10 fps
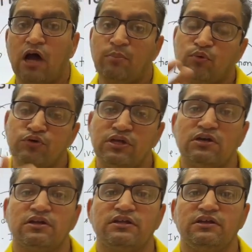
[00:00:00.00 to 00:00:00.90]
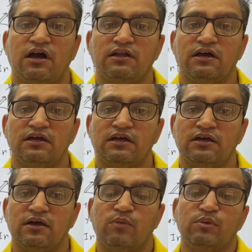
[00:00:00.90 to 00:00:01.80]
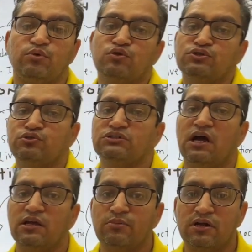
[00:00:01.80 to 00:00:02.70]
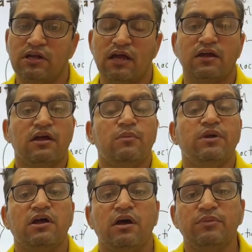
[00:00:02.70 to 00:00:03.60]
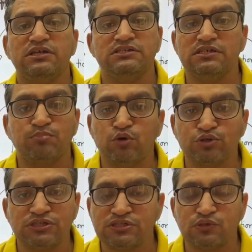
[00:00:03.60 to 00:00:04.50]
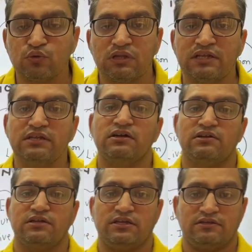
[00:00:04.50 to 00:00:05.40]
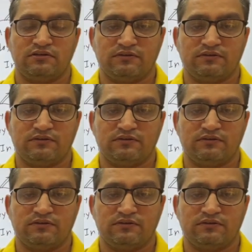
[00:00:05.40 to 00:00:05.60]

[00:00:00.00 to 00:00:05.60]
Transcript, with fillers: आपको ये करके दिखाना है हमें पड़ोसियों से आगे बढ़ना है बेटा हमें किसी पड़ोसी से तुलना नहीं करनी